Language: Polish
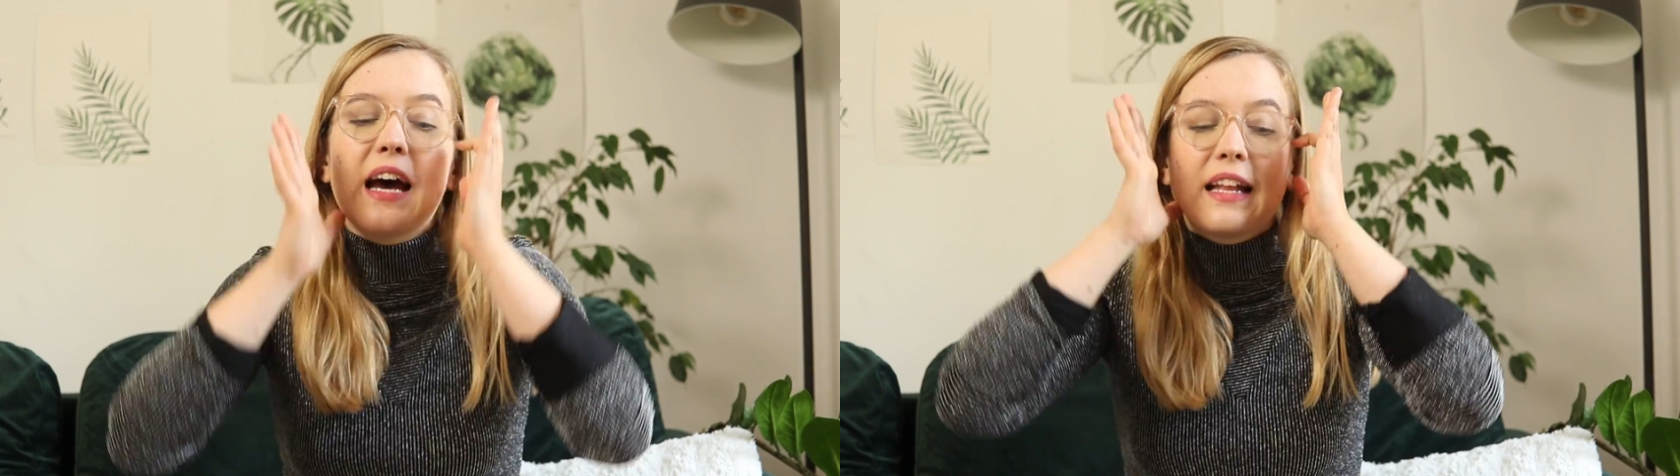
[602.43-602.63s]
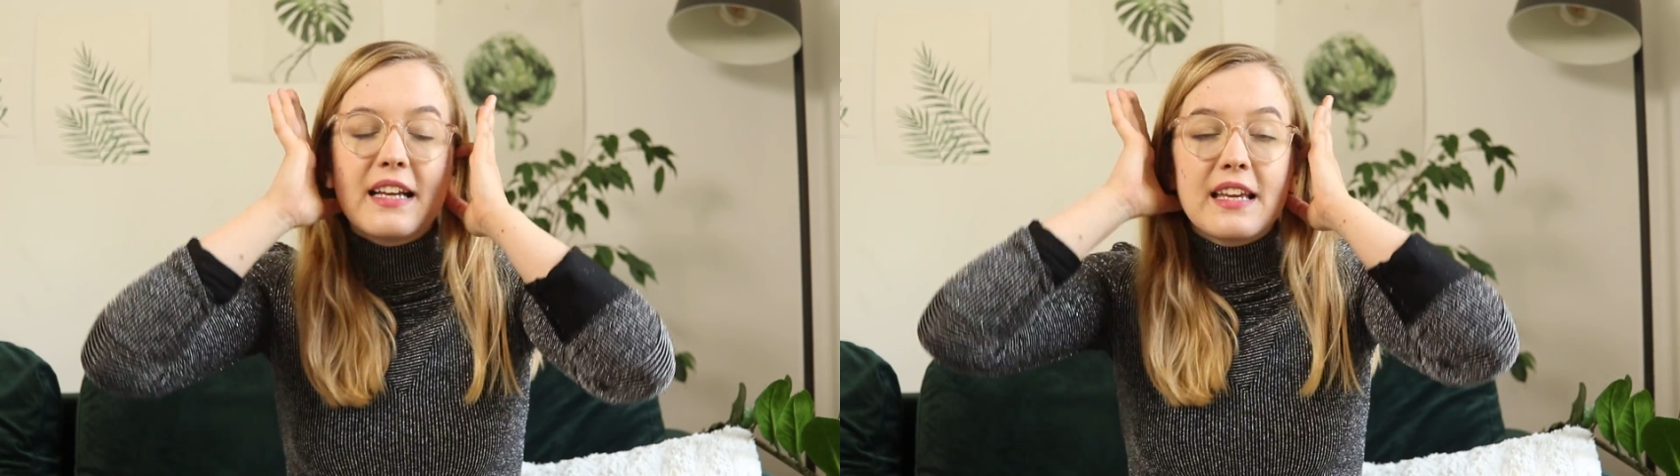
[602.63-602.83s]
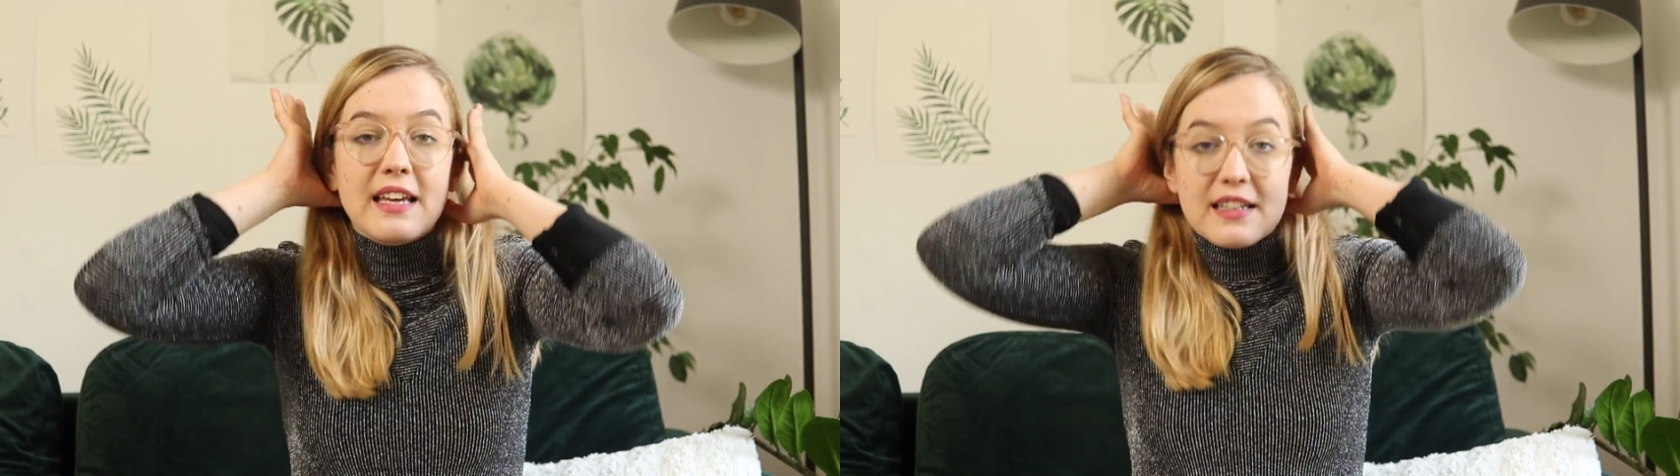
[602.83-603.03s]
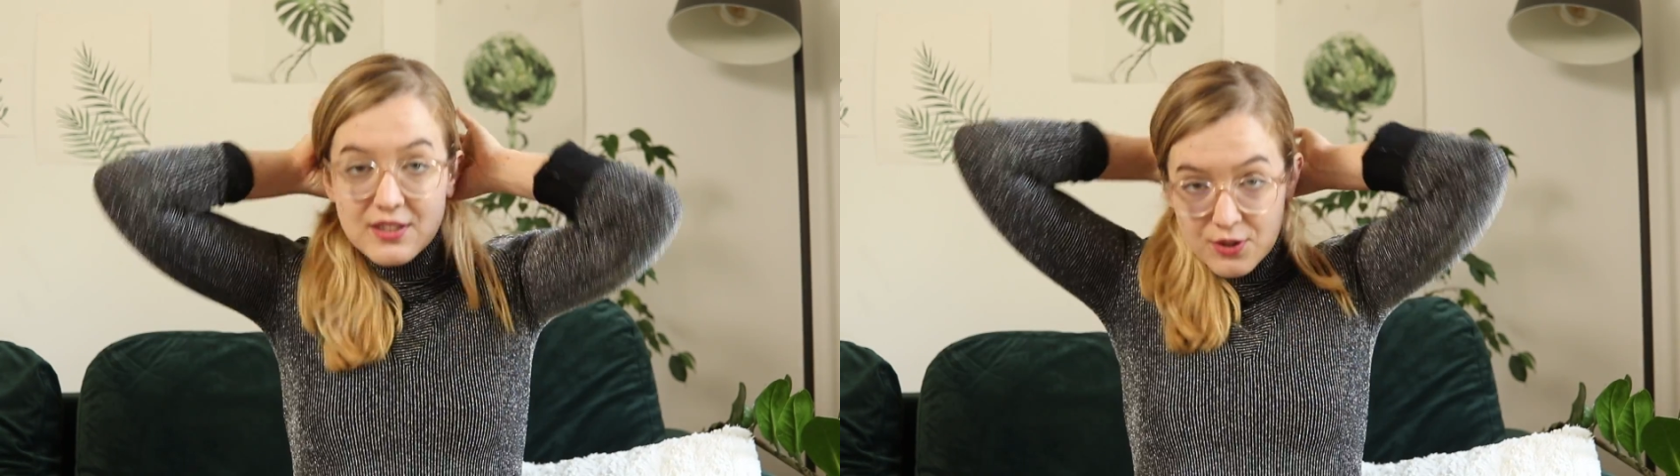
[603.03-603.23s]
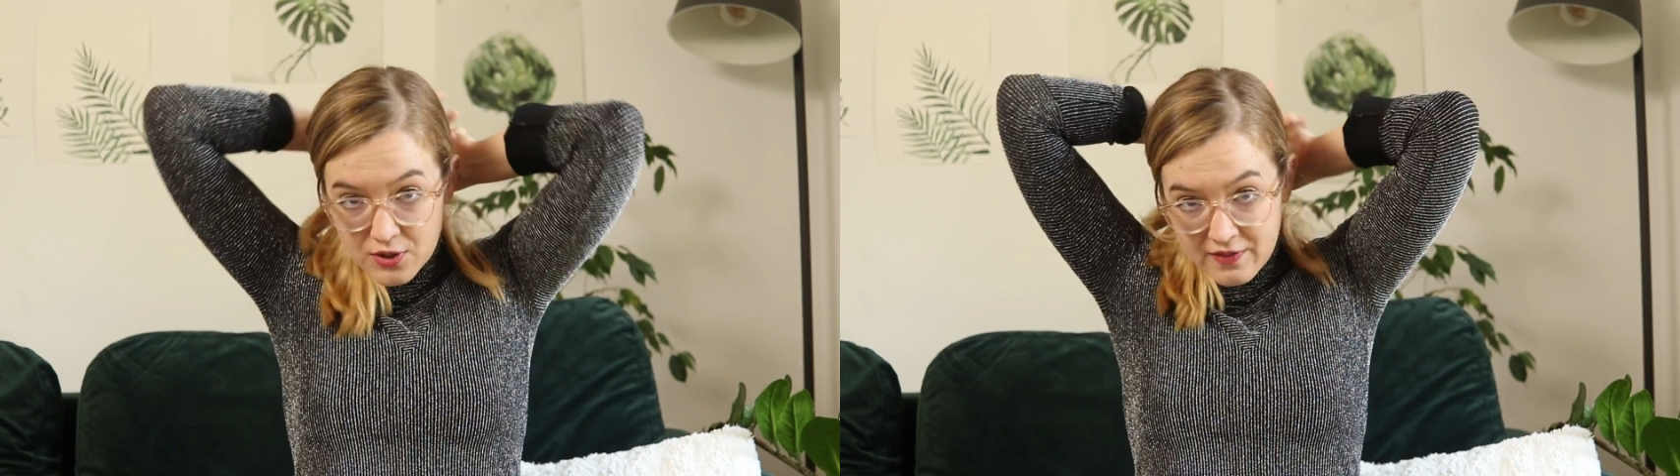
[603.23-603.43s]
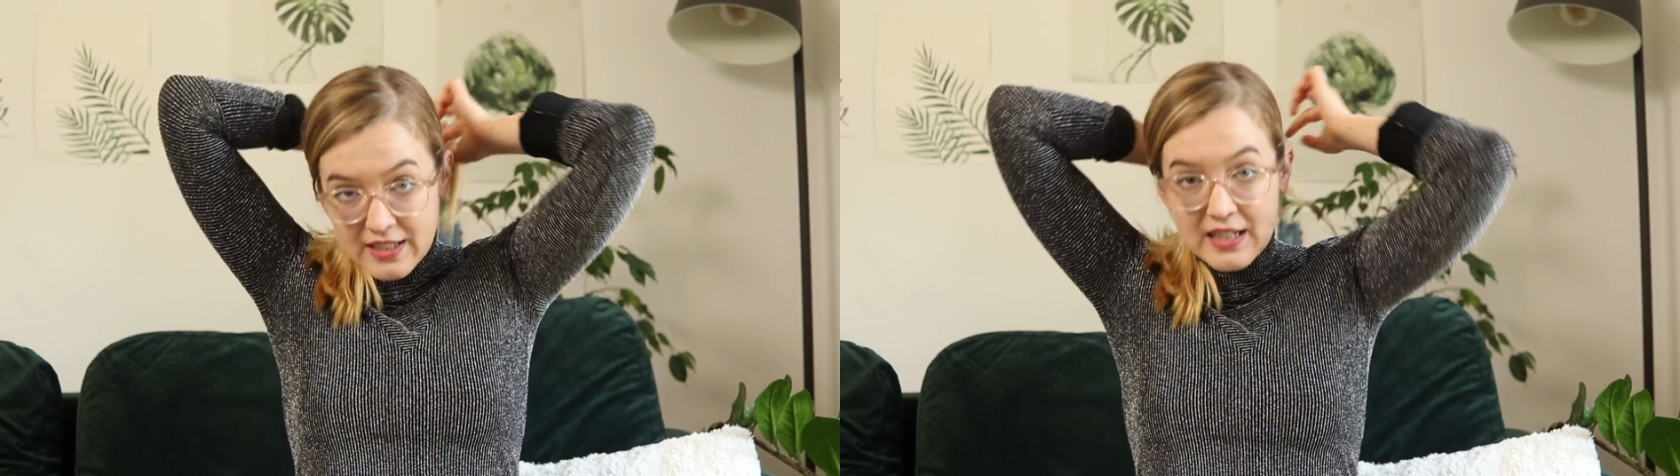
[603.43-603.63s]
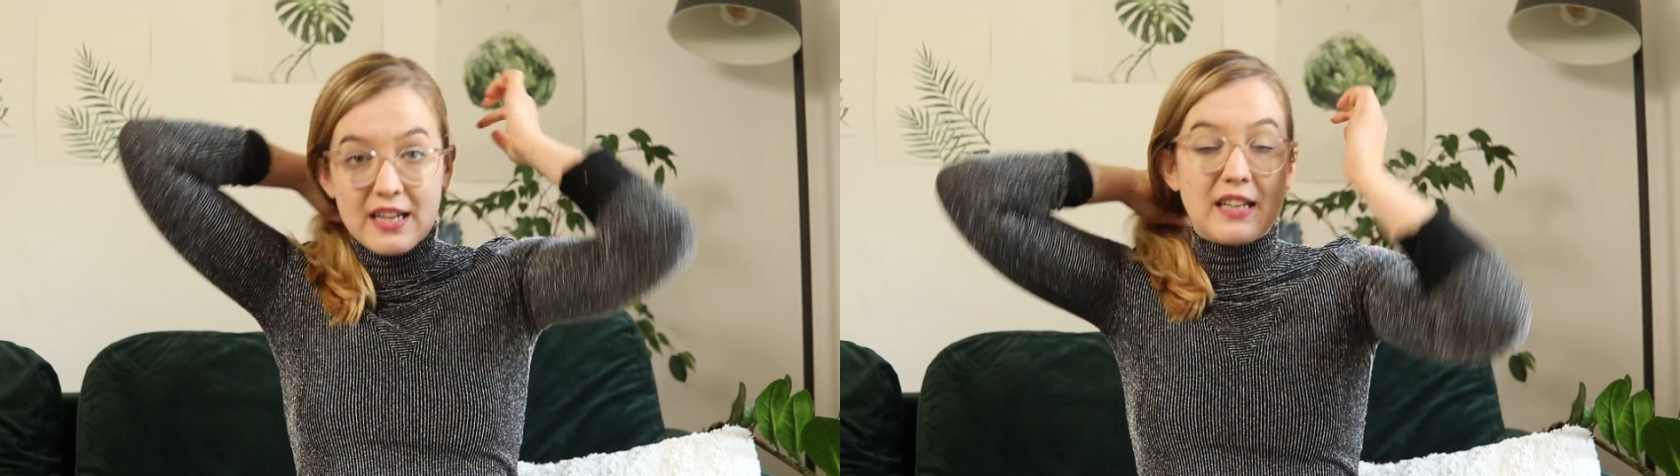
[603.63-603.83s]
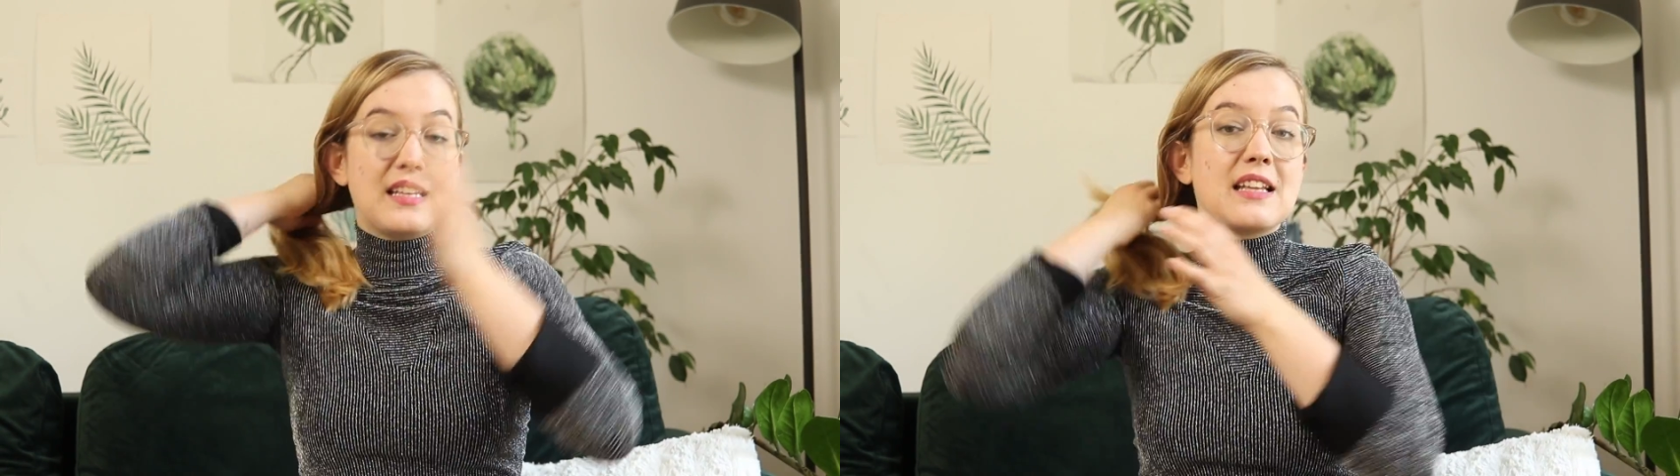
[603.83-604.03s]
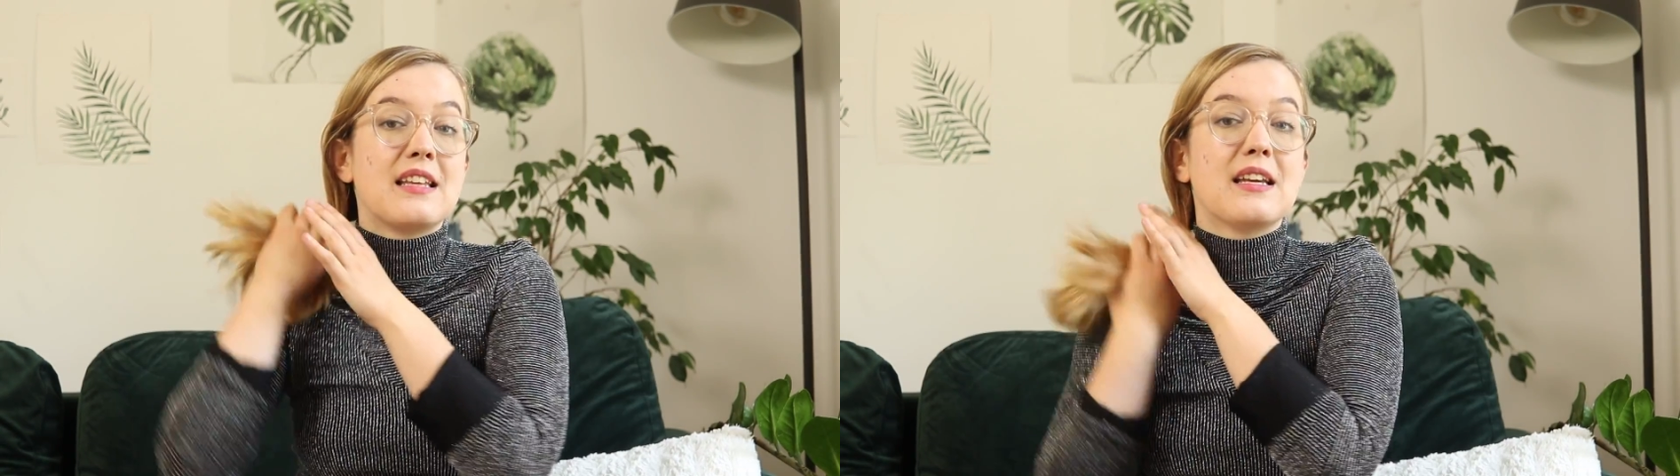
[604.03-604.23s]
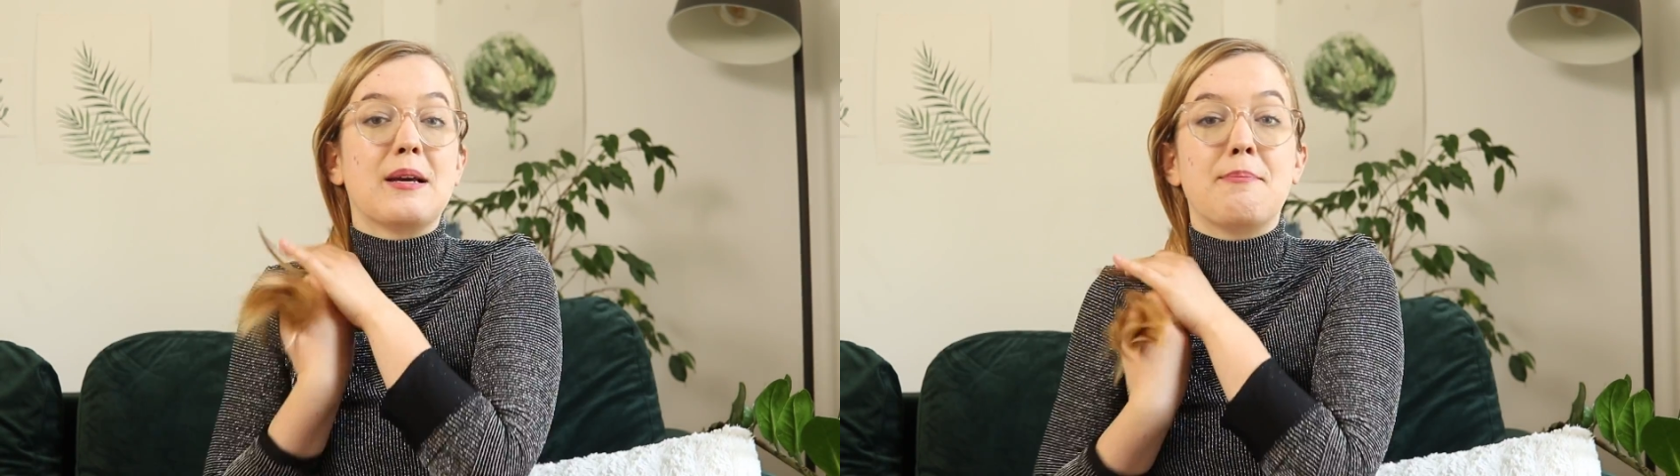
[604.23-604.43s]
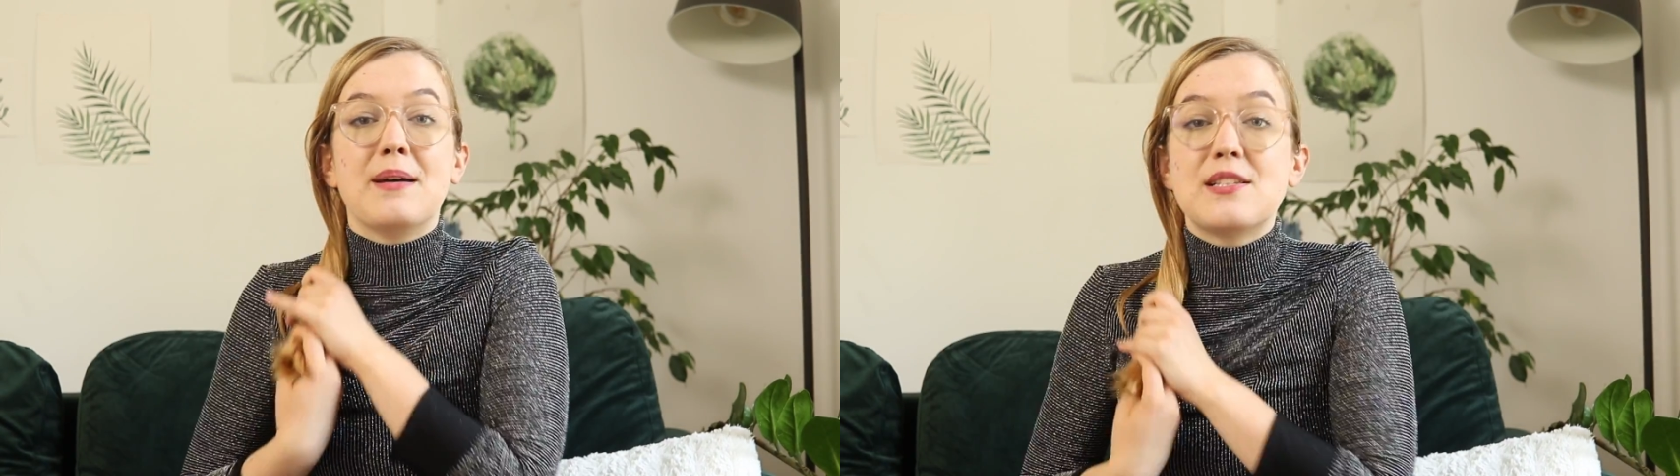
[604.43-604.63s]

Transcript: a takie stosowanie diety